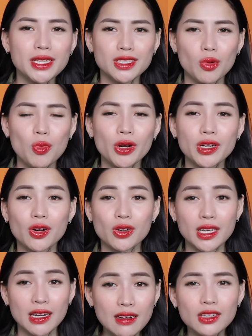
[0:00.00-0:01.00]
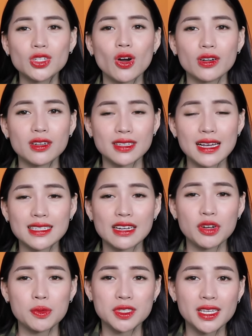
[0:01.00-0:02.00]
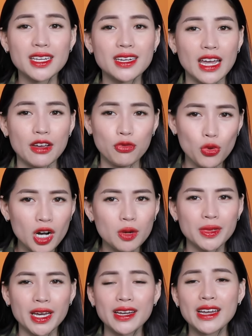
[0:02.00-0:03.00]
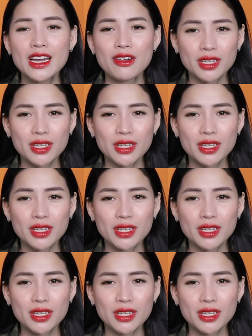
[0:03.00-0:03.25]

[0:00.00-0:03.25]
ích cho mọi người có thể lựa chọn được ra sản phẩm skincare phù hợp nha.